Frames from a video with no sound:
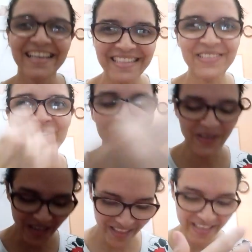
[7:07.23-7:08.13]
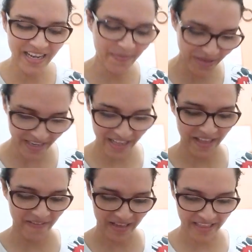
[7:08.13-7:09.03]
ahí surgió la dinámica,
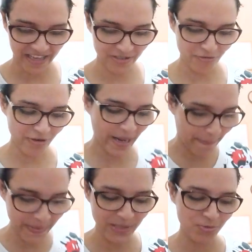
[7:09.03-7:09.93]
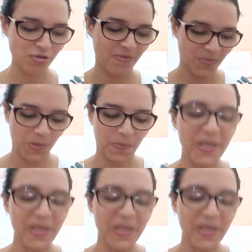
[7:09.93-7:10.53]
de verdad, eso fue Espíritu Santo.